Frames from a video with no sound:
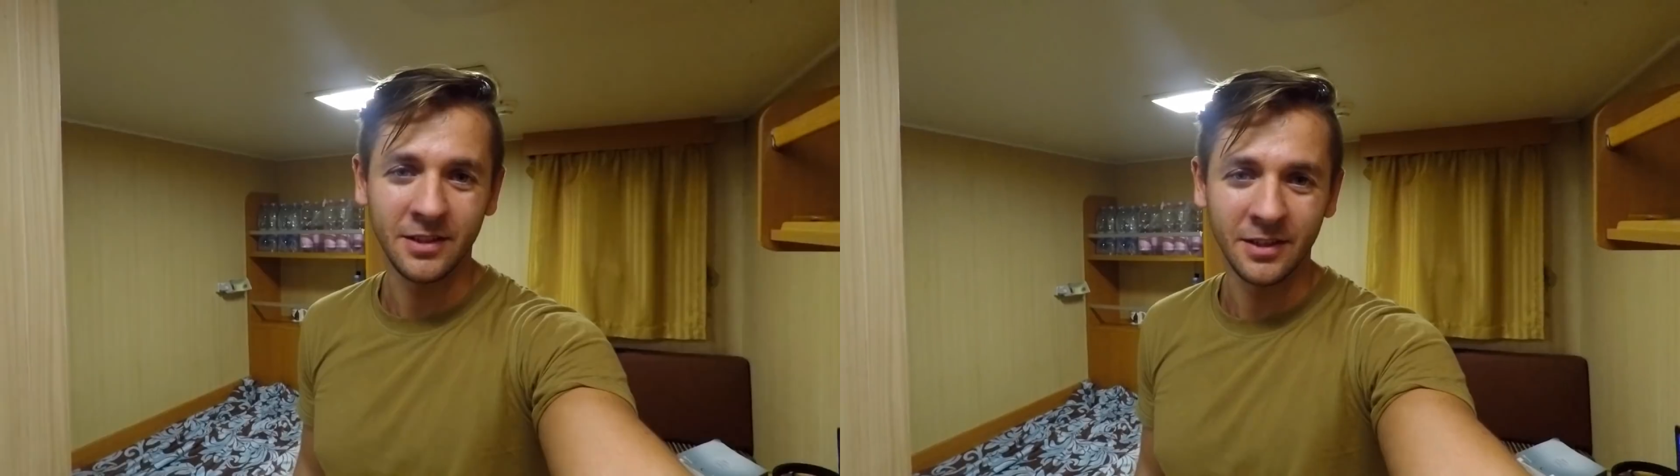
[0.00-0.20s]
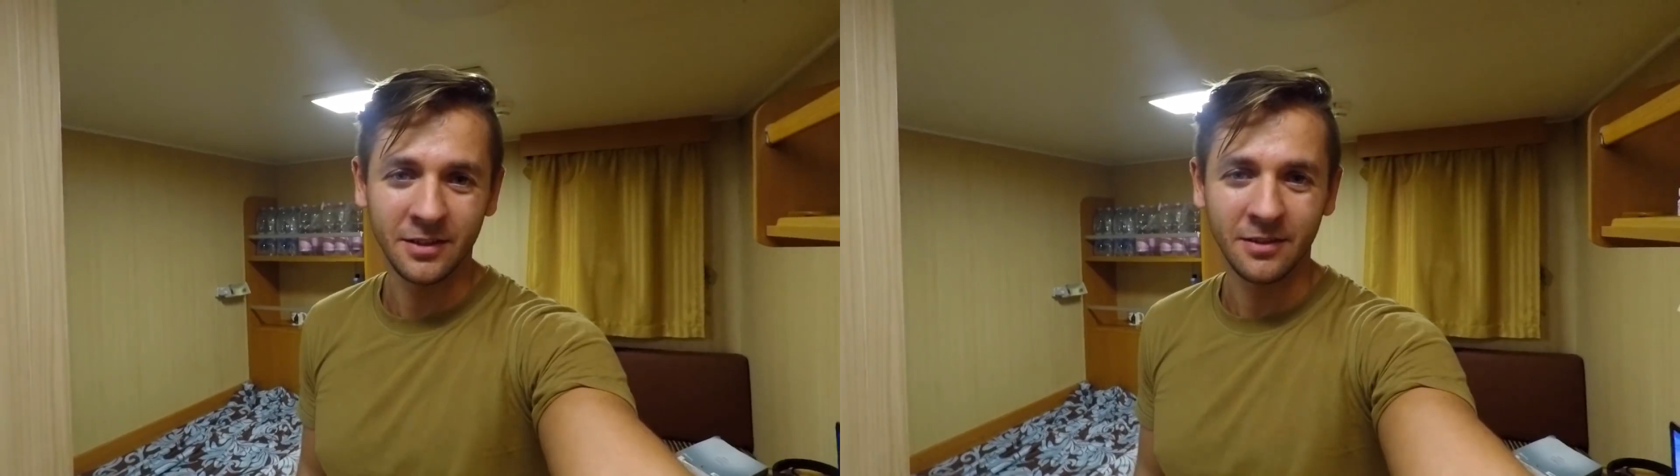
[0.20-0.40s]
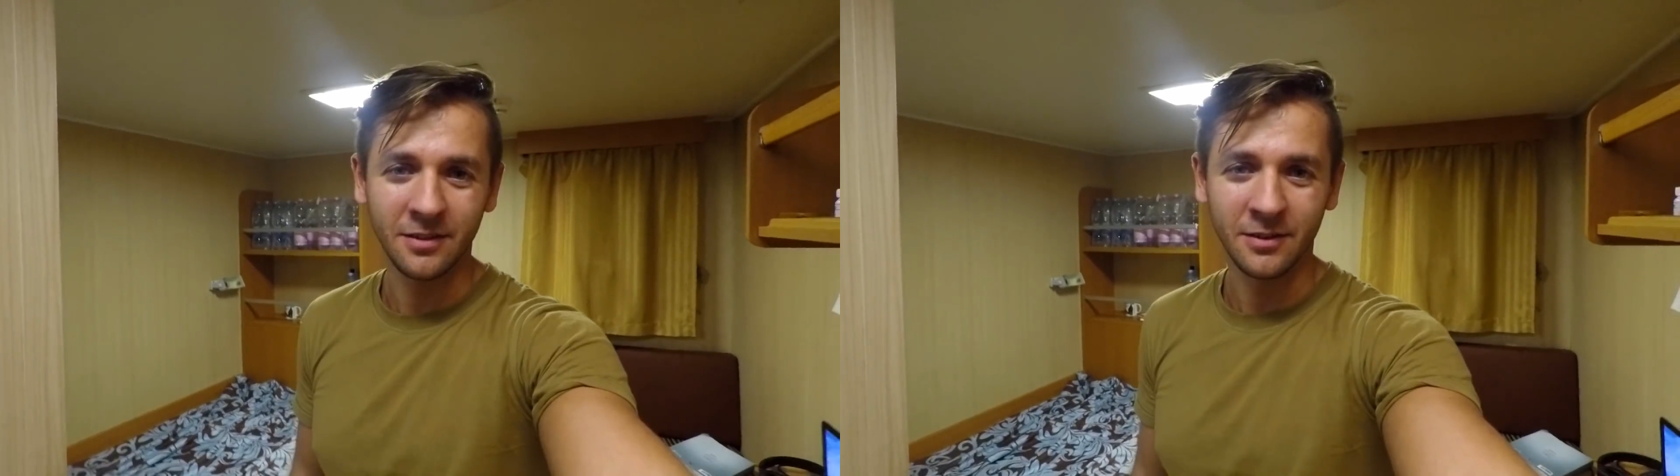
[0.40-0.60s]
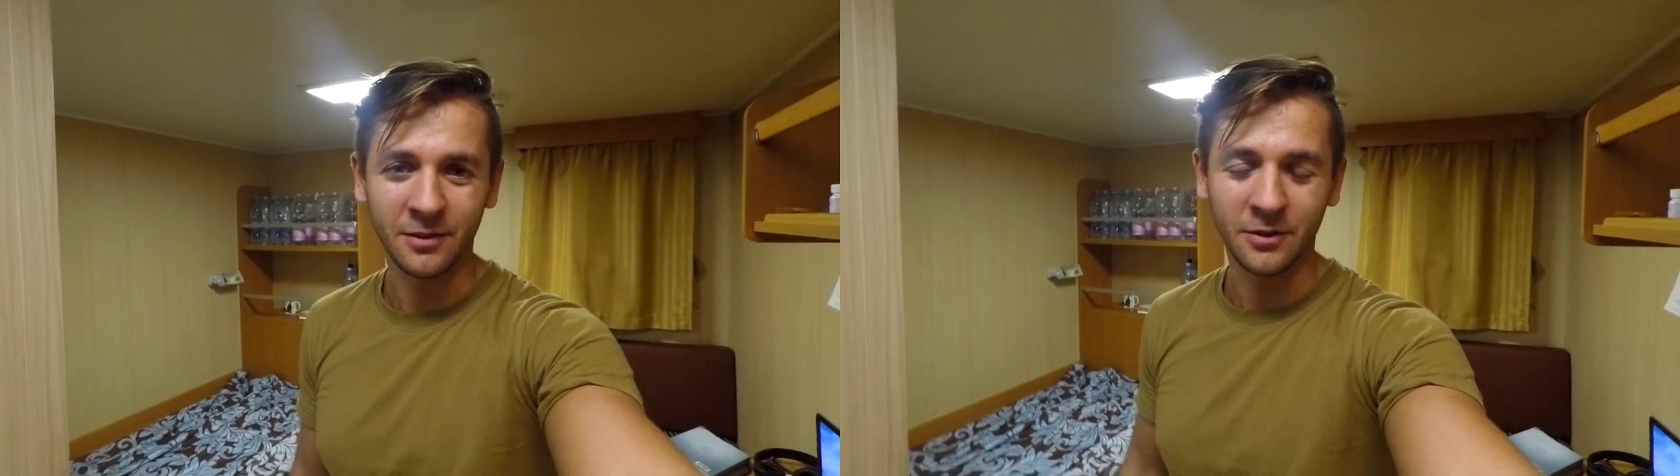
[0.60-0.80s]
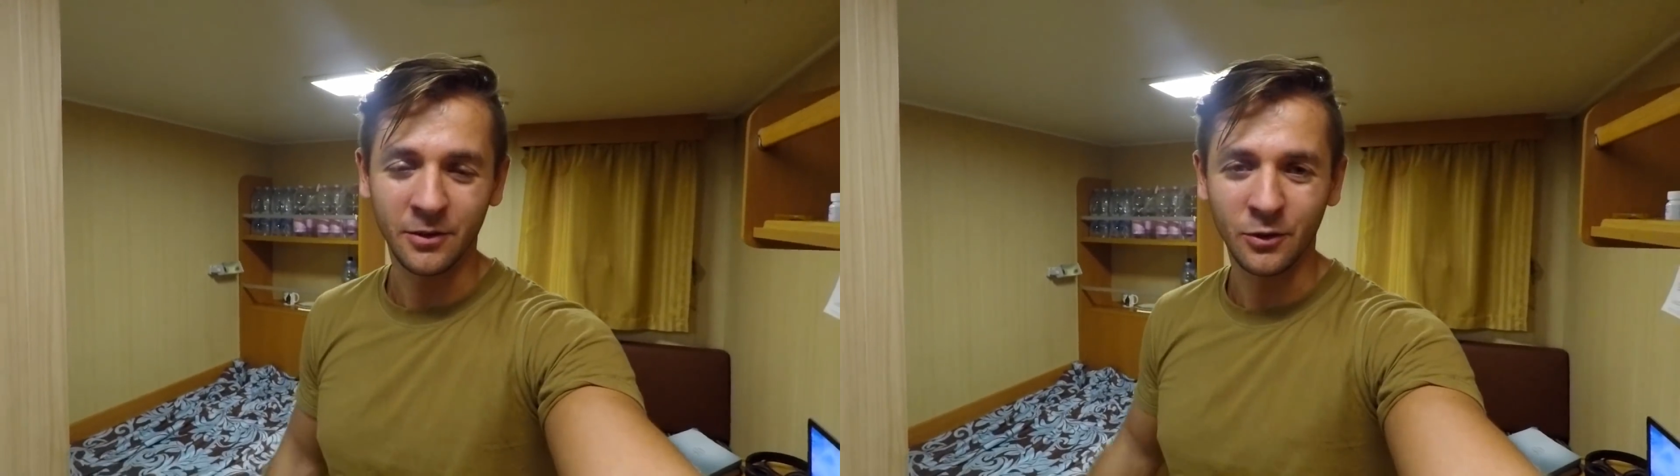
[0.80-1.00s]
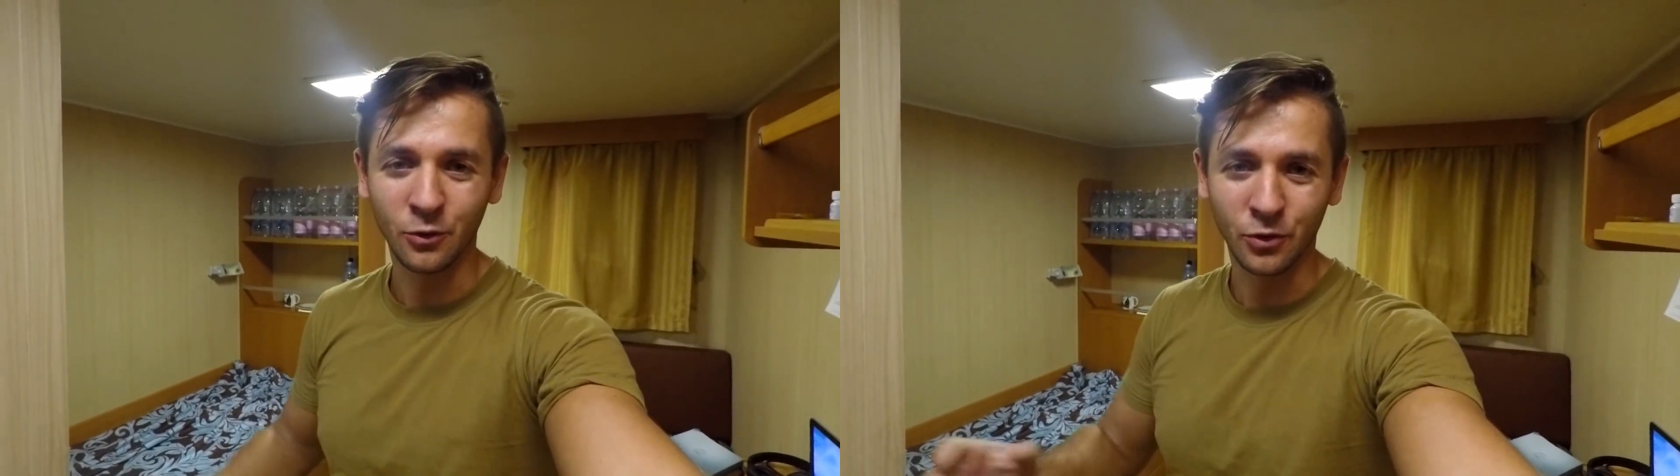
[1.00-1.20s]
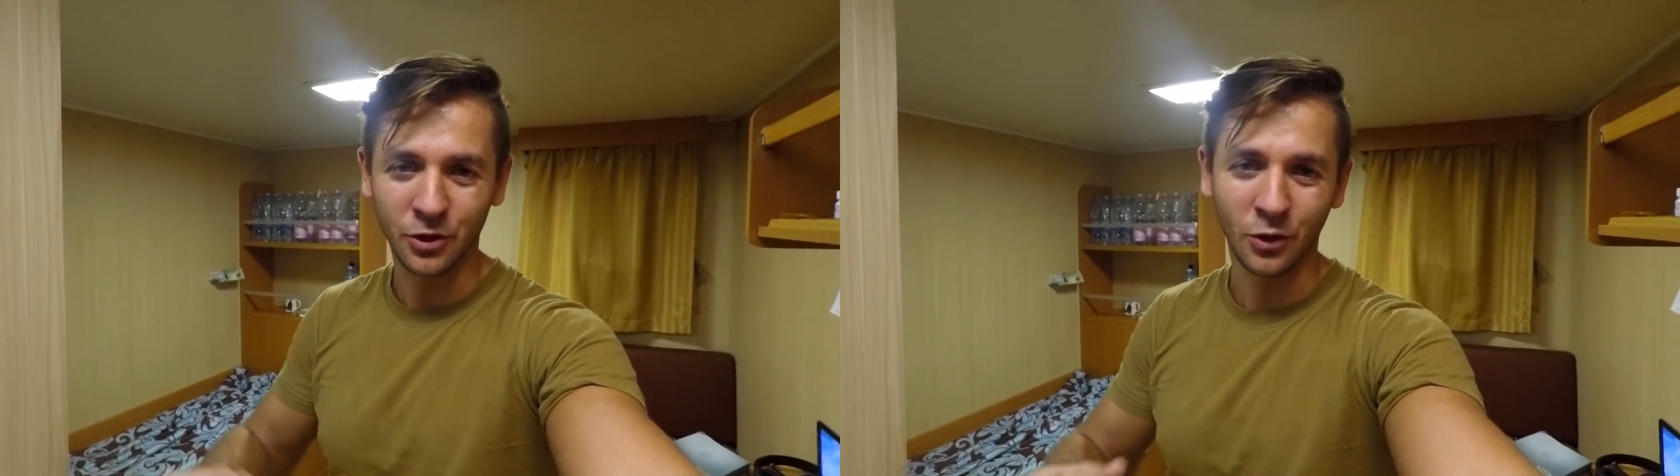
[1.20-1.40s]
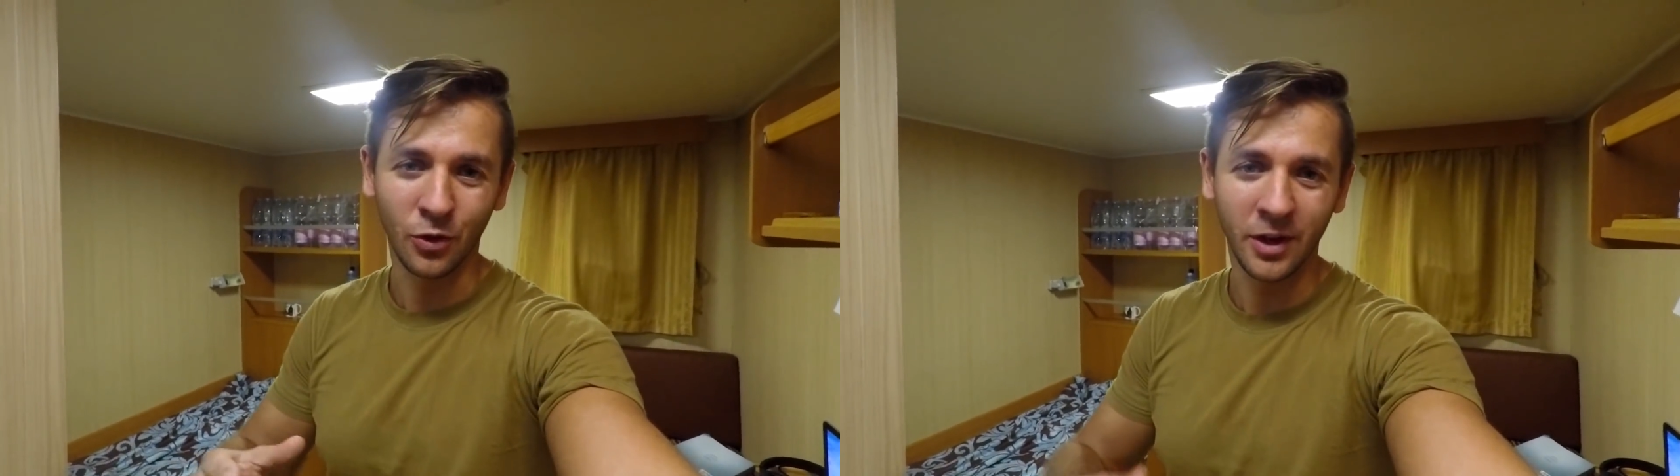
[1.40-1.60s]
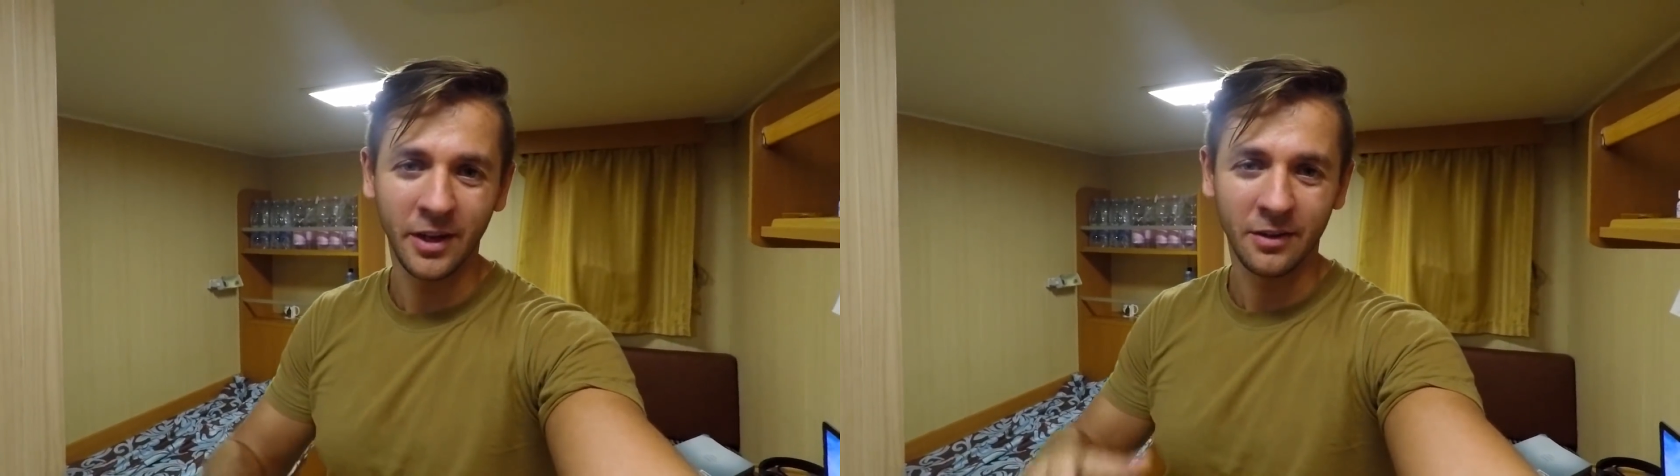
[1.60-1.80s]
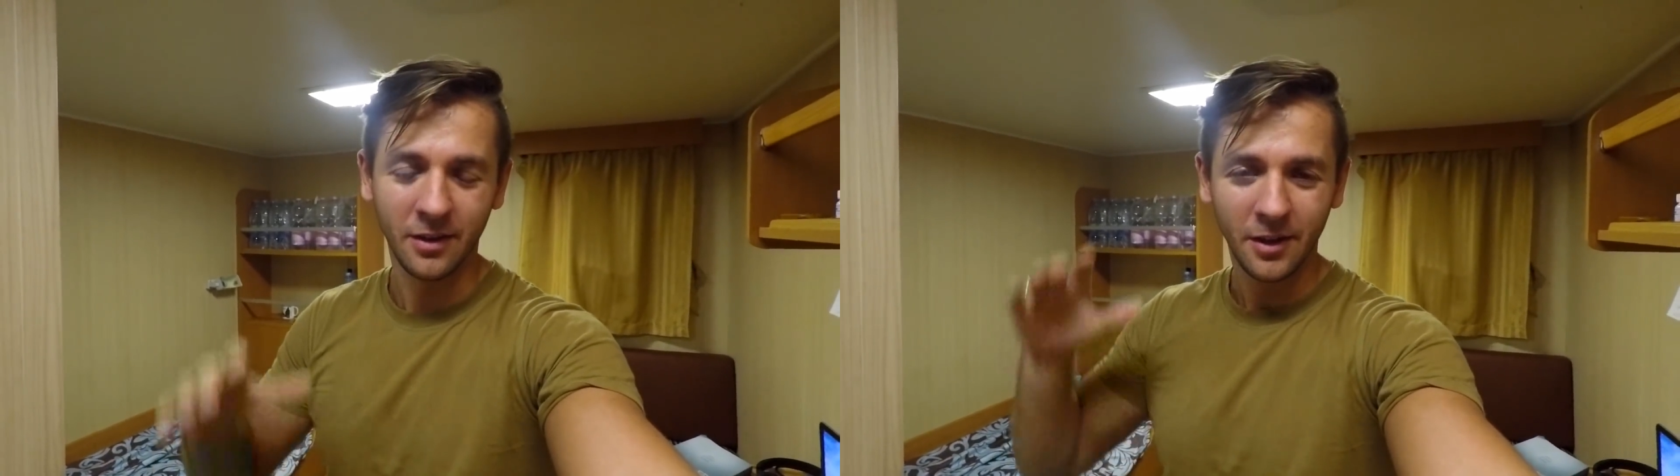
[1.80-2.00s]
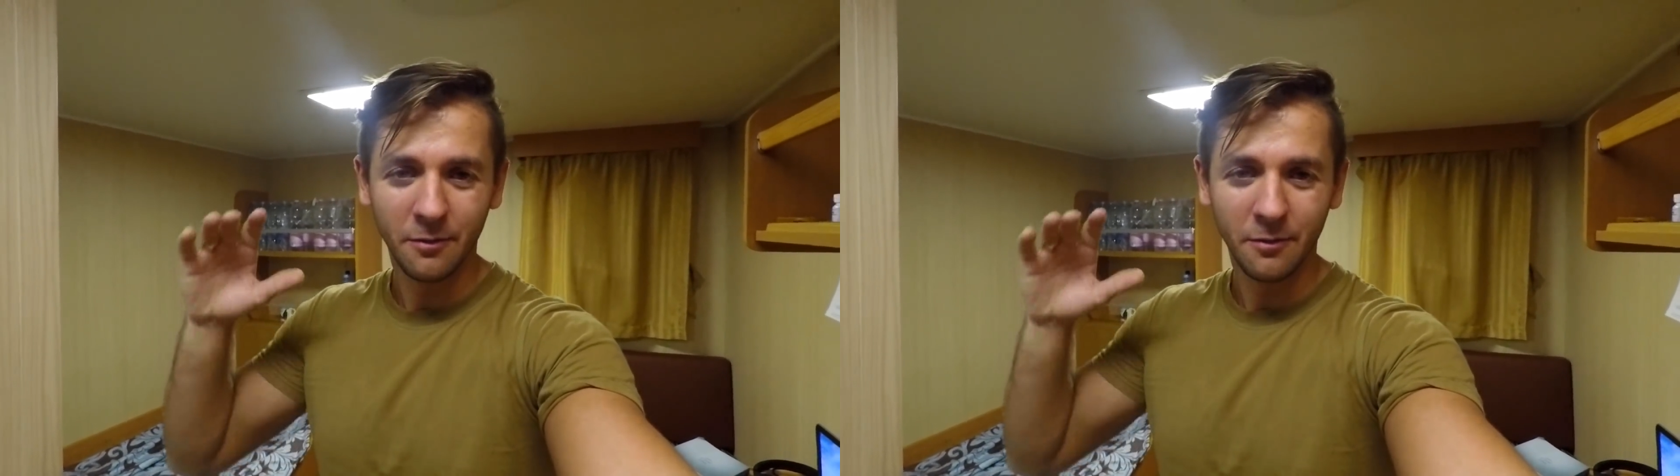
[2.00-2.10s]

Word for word: есть э, душ и туалет